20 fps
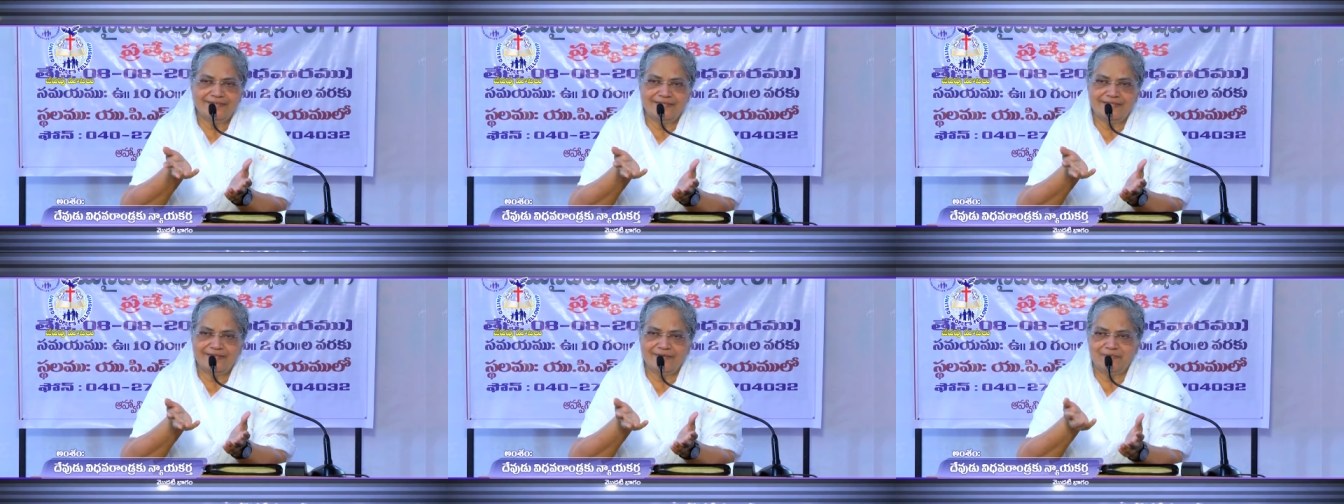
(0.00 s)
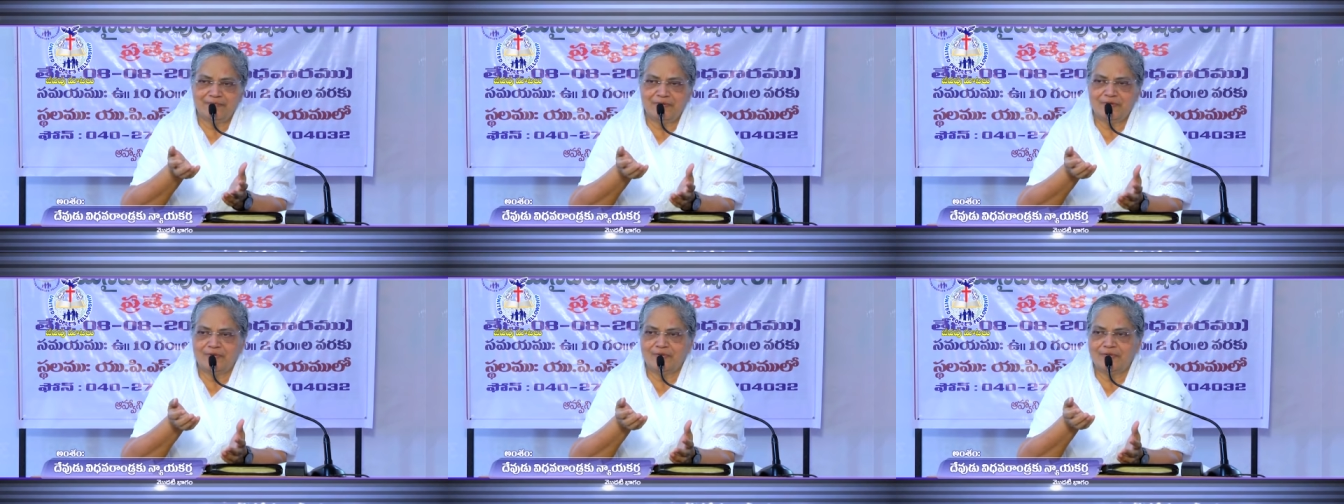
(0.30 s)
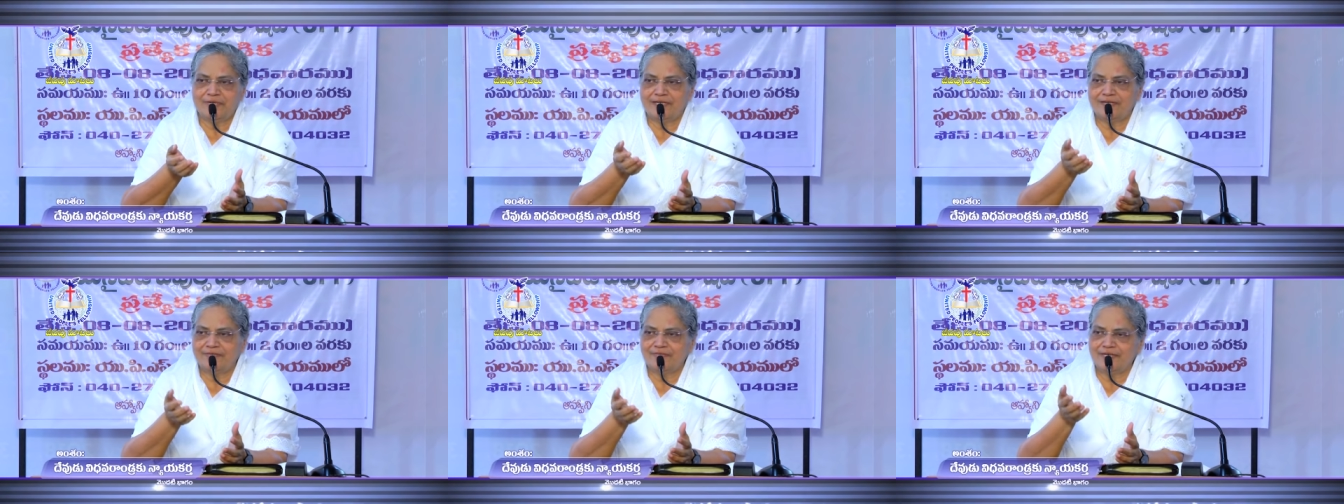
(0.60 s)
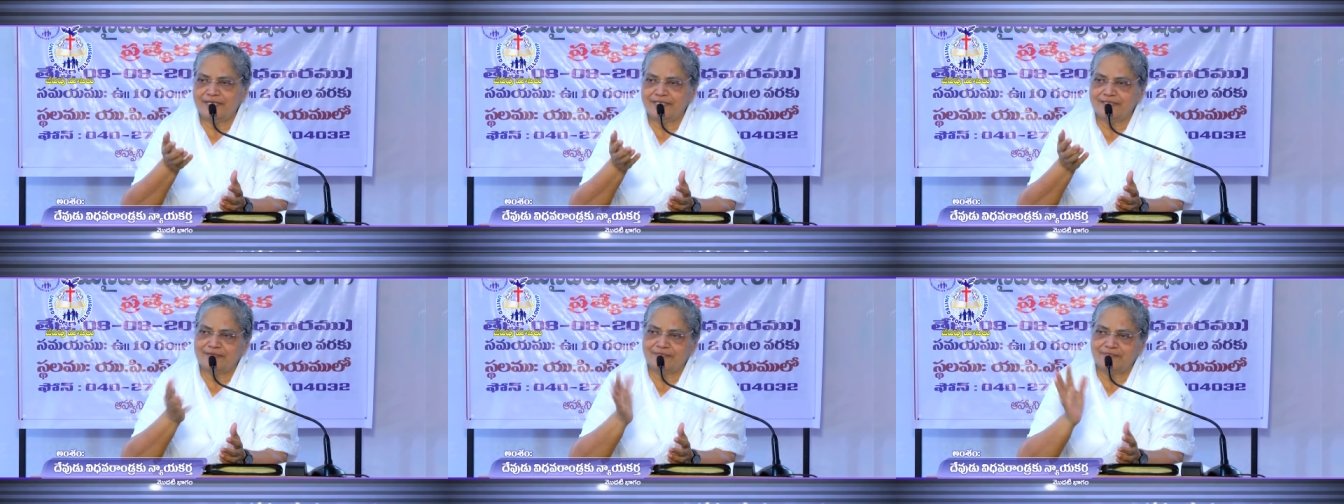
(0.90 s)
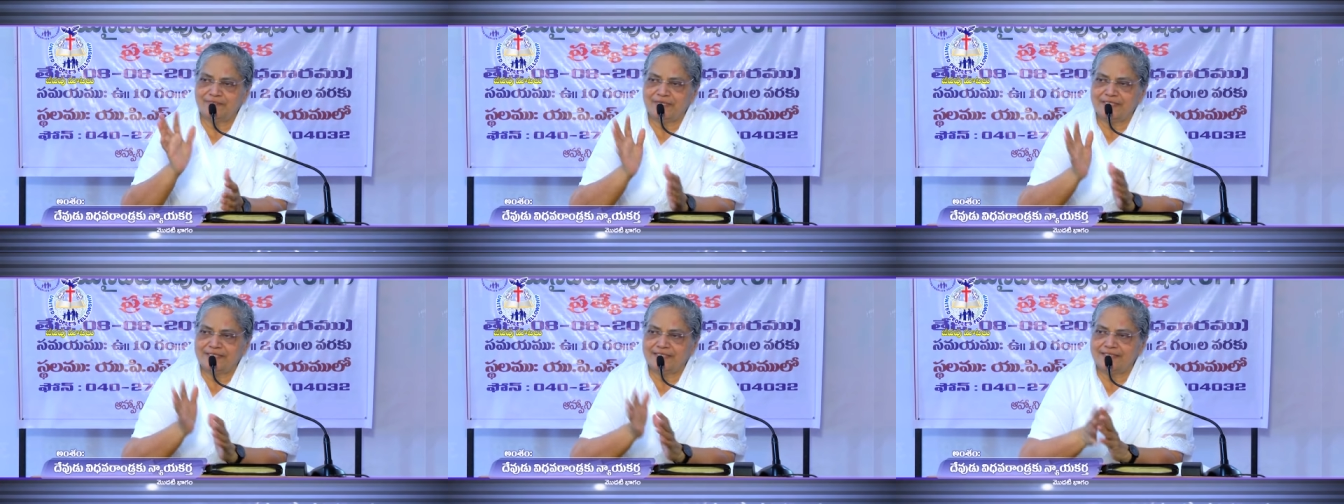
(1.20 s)
తిప్పి కొట్టి వాడిని
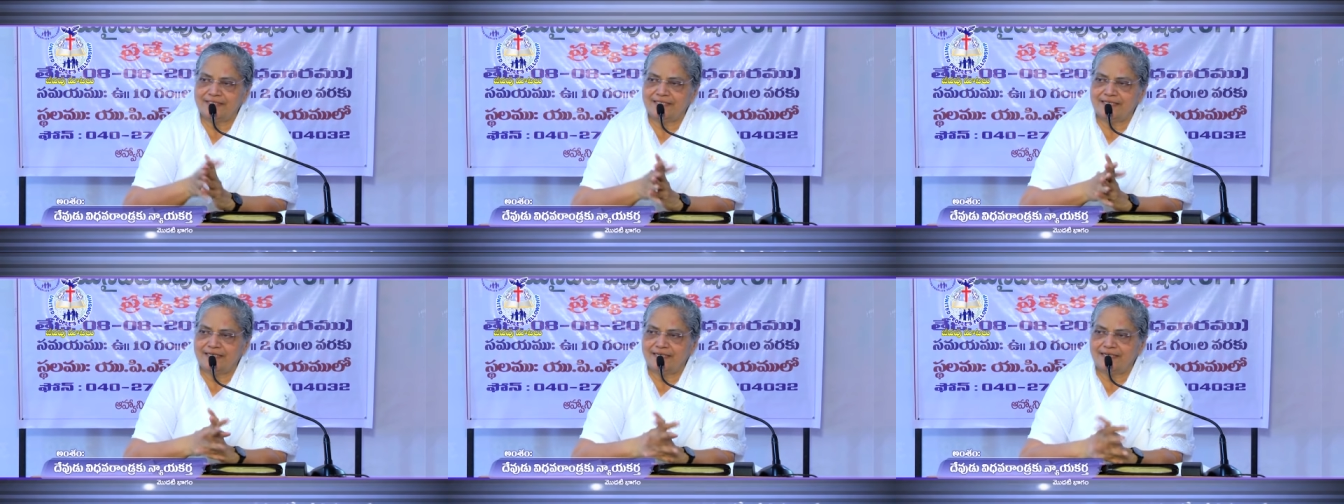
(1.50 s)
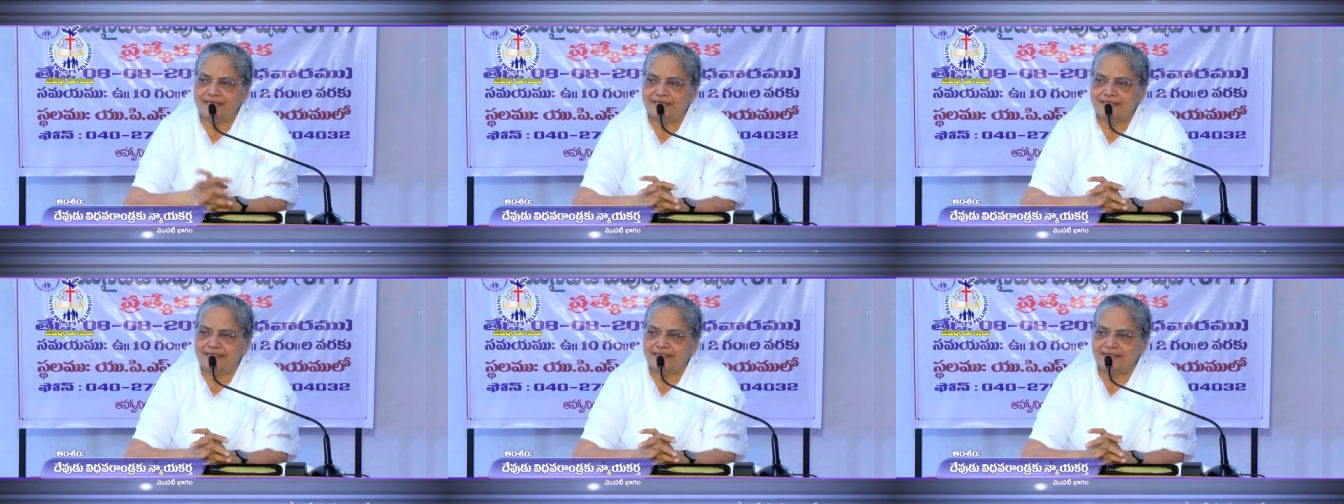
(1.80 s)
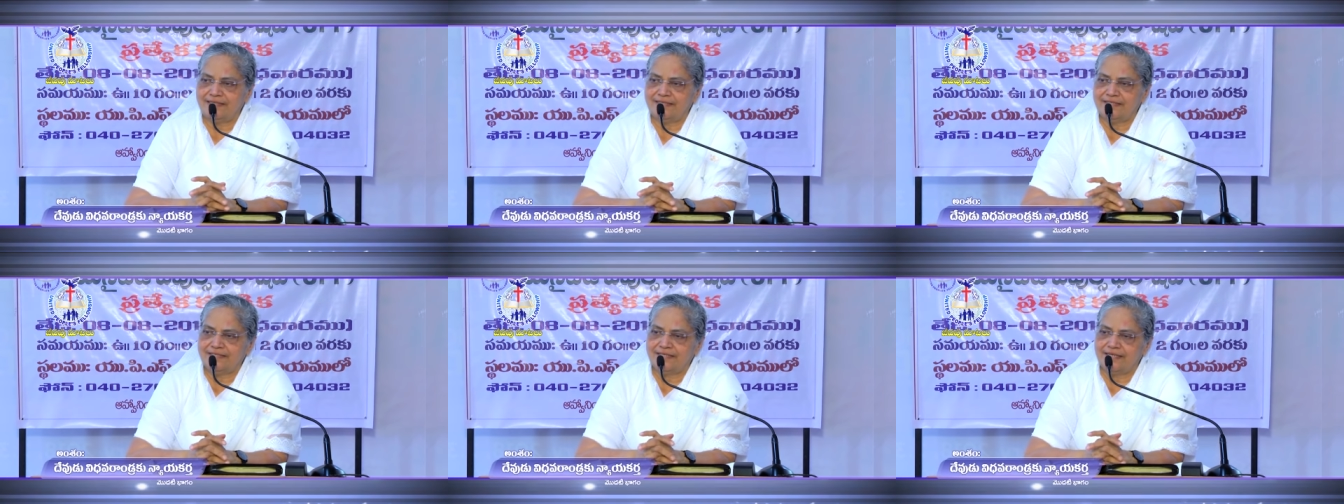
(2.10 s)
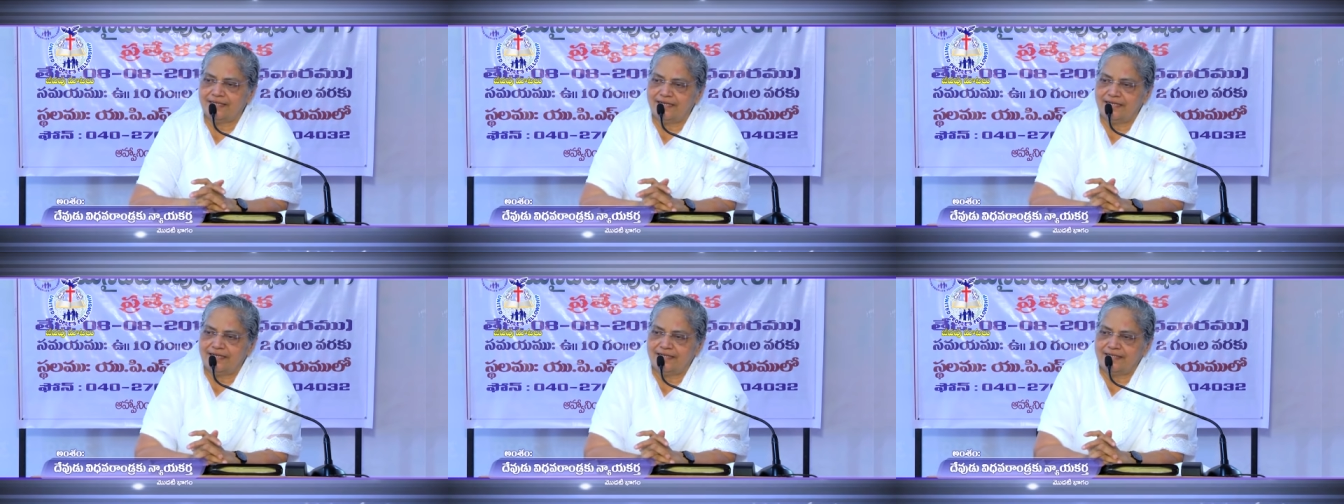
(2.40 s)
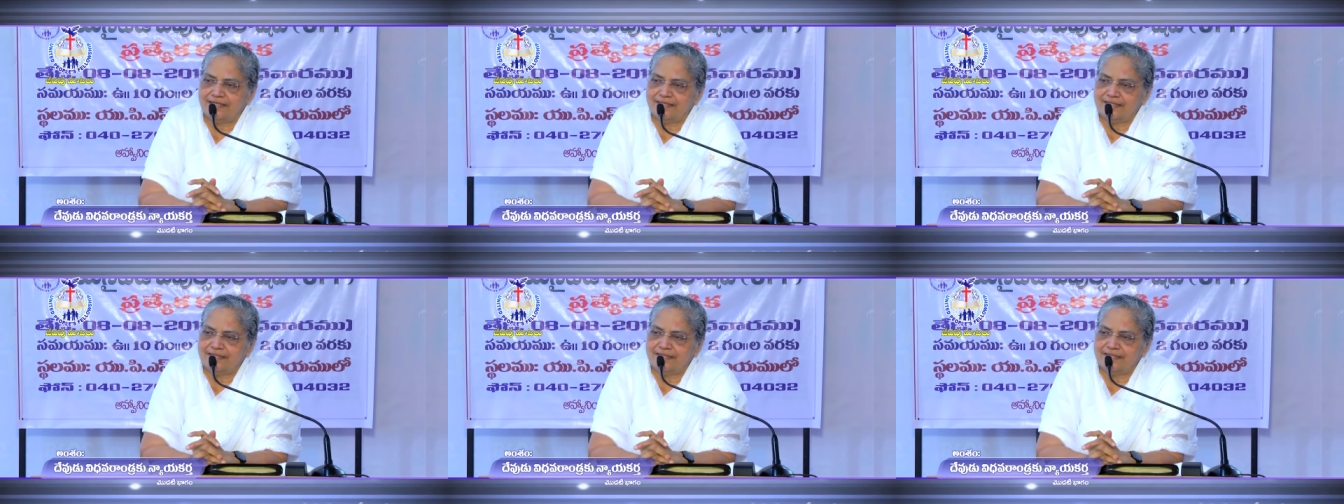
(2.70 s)
చంపేసిందంటే ఇది చాలా